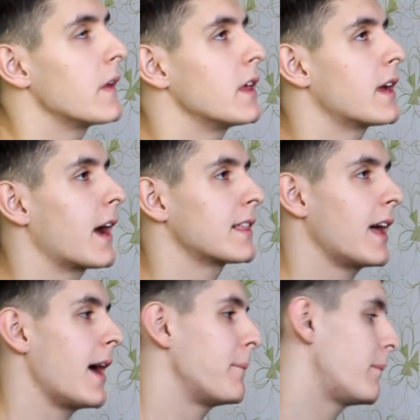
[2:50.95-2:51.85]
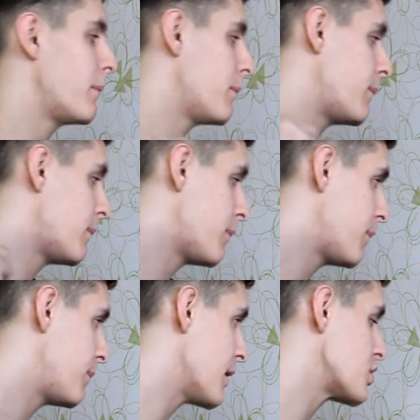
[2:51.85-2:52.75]
И когда
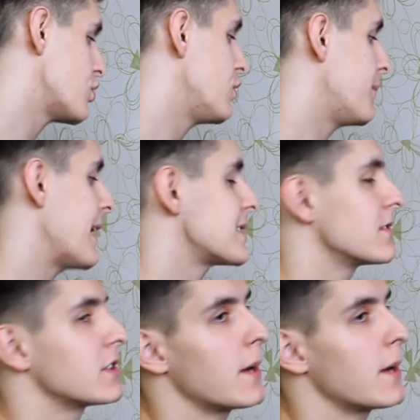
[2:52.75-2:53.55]
пошел массовый